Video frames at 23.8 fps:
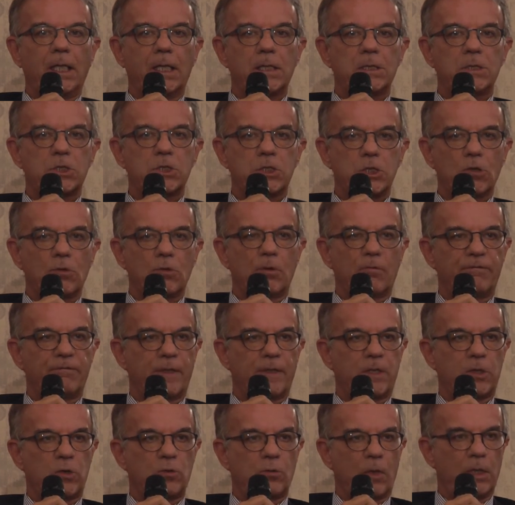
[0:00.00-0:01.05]
sono
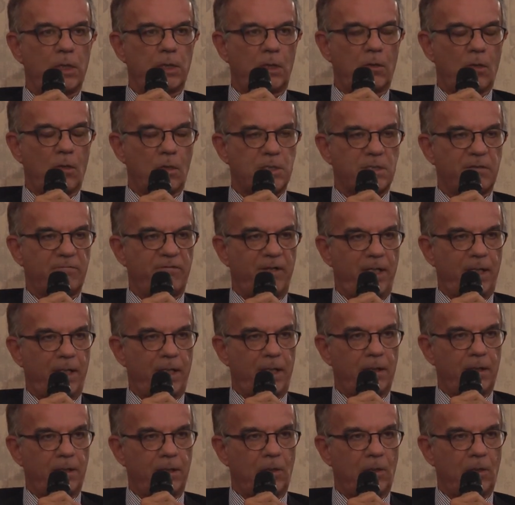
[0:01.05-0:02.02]
fatture di cose vere,